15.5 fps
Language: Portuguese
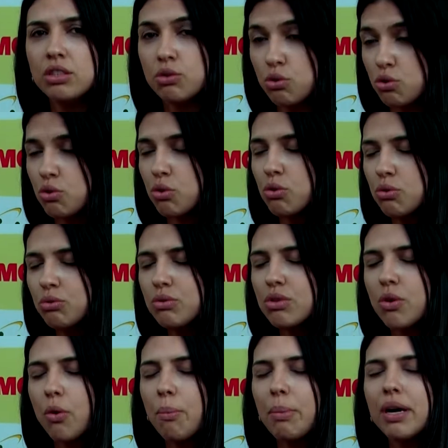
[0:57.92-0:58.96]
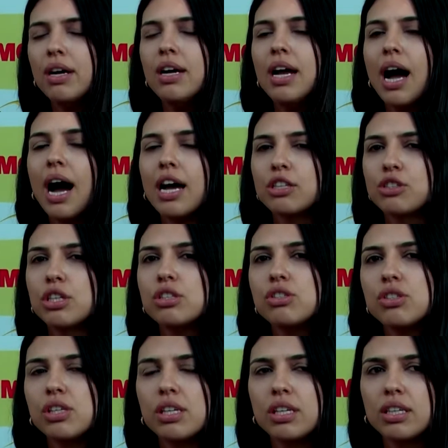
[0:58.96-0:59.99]
do Sul, desculpa, a
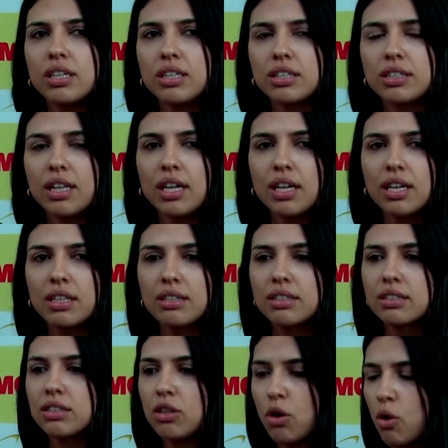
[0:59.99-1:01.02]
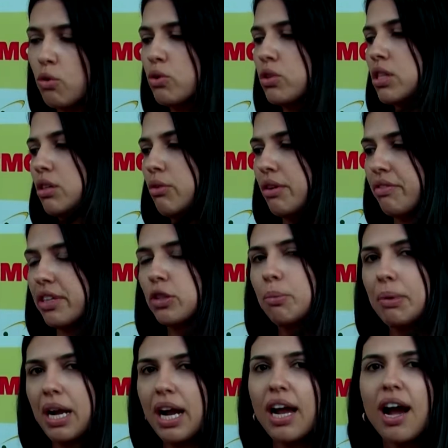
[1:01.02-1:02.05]
gente né, trouxe o evento
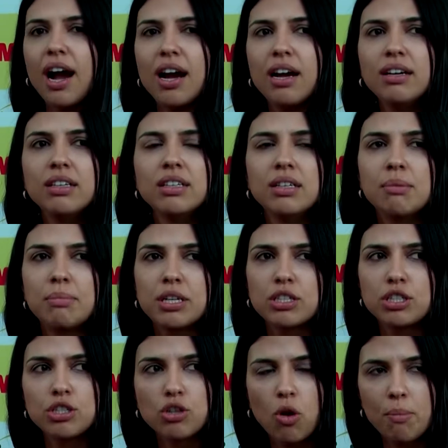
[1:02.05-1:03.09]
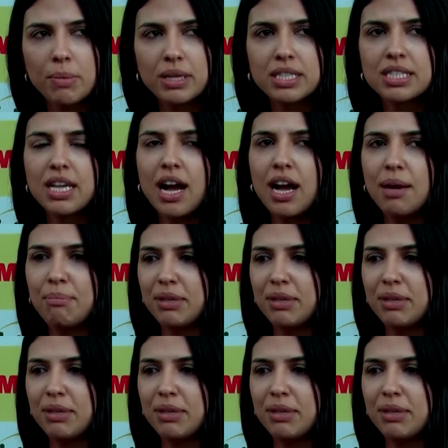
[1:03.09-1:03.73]
para cá para a gente começar a